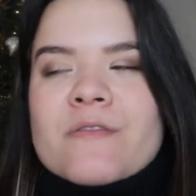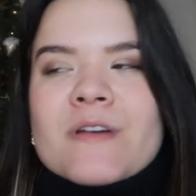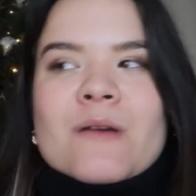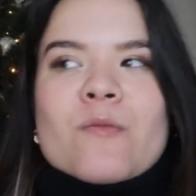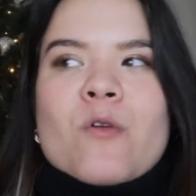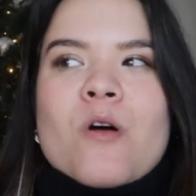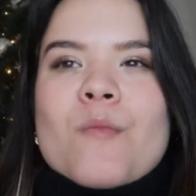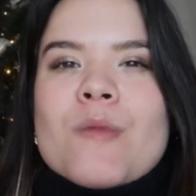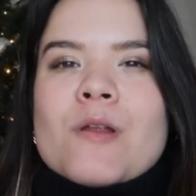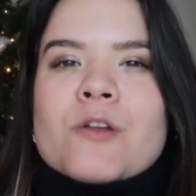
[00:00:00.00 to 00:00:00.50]
fait
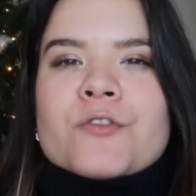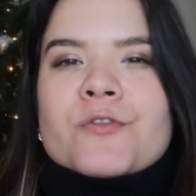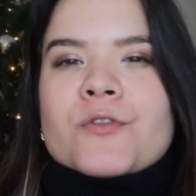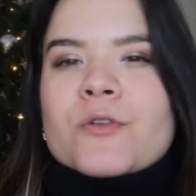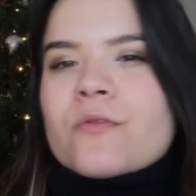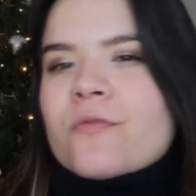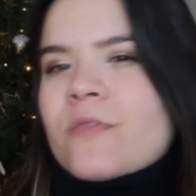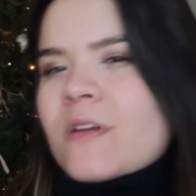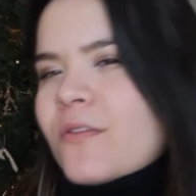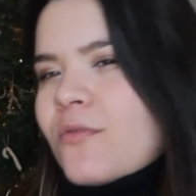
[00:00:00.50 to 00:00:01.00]
vraiment un mélange
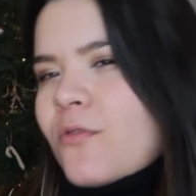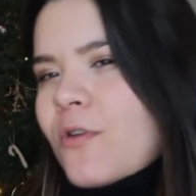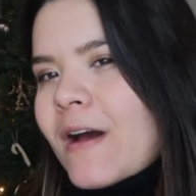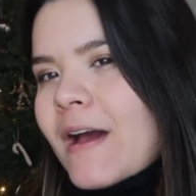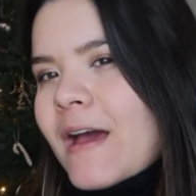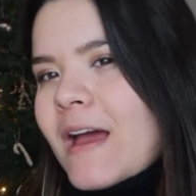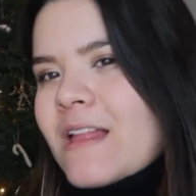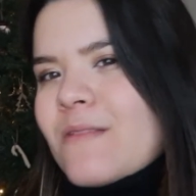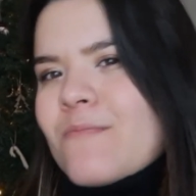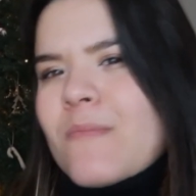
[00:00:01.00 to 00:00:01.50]
entre fête
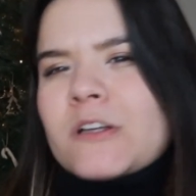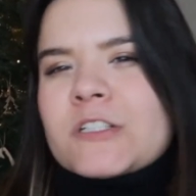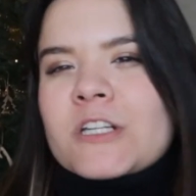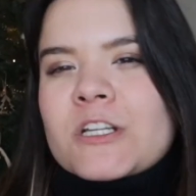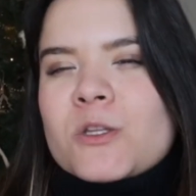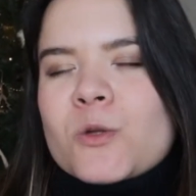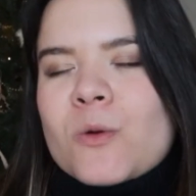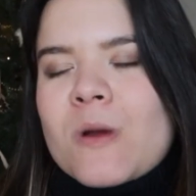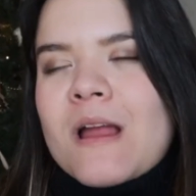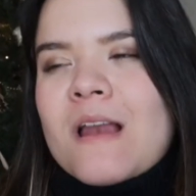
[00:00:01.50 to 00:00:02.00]
foraine, marché
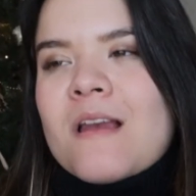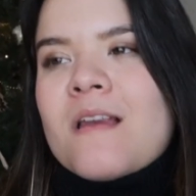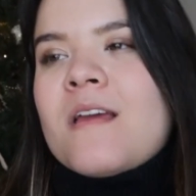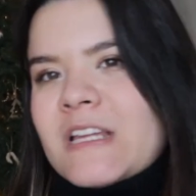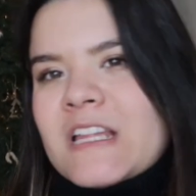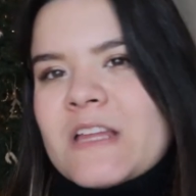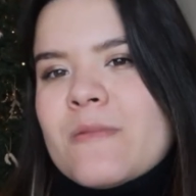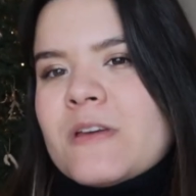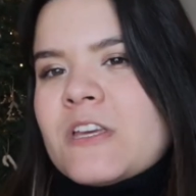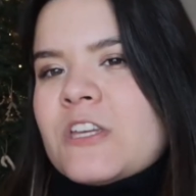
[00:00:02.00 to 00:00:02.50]
de Noël. Il
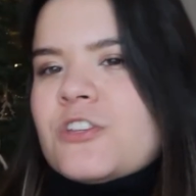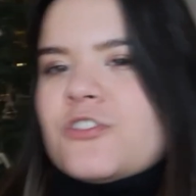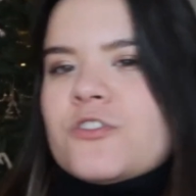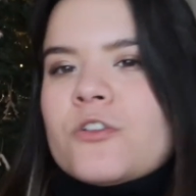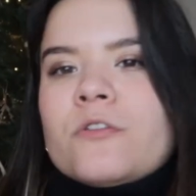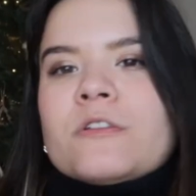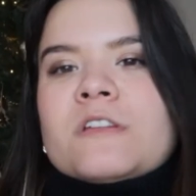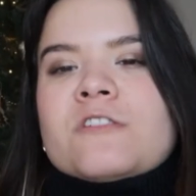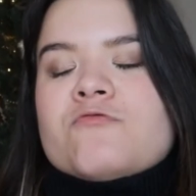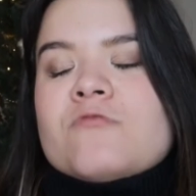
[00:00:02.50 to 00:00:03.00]
y a des mecs qui
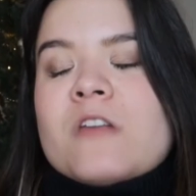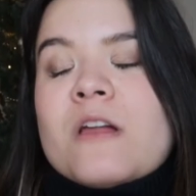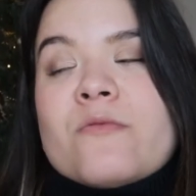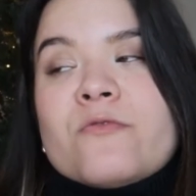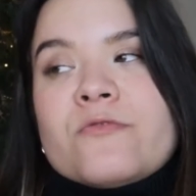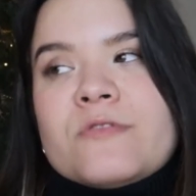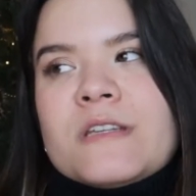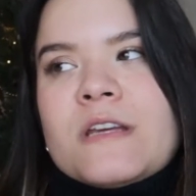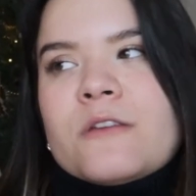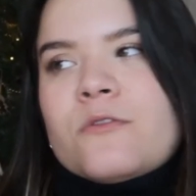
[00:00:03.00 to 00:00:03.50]
chantent, qui jouent de la
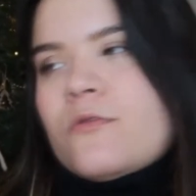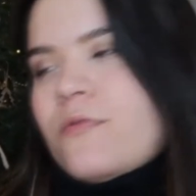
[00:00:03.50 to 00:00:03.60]
musique et